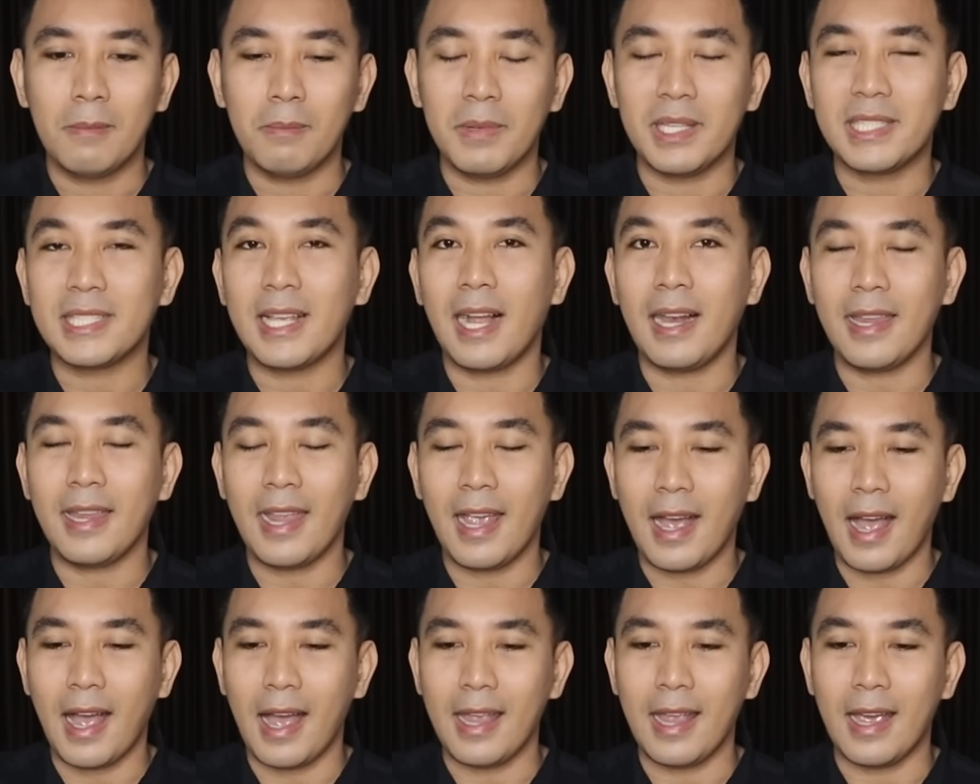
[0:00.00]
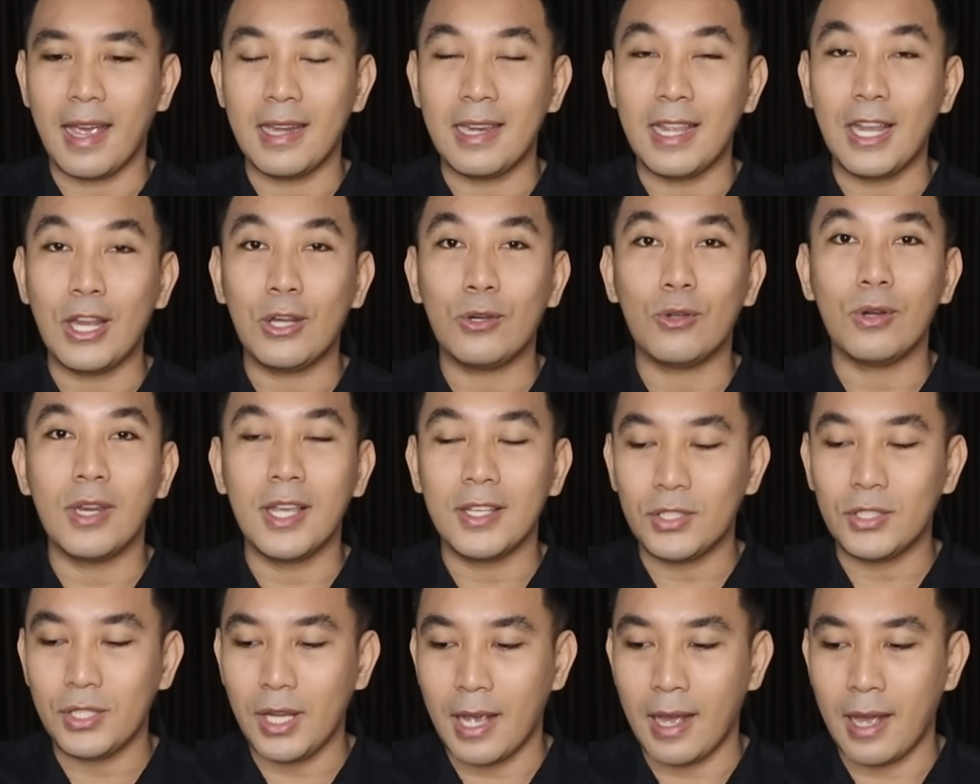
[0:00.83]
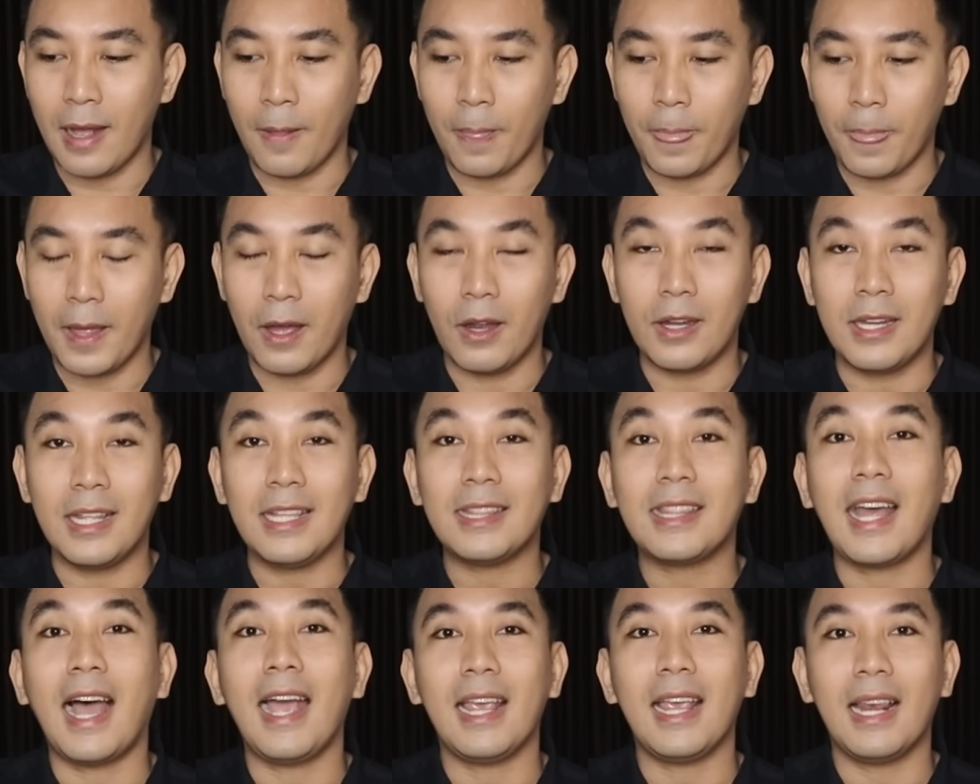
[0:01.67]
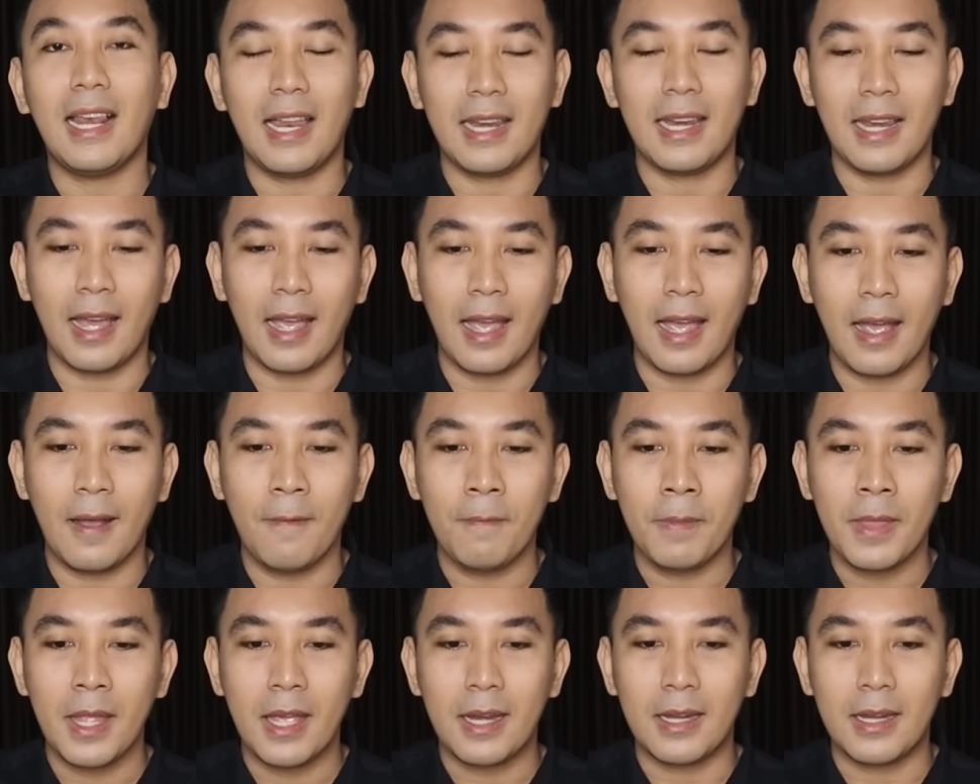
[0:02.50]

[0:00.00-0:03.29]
Misalnya kayak di Indonesia, eh, di Thailand ya.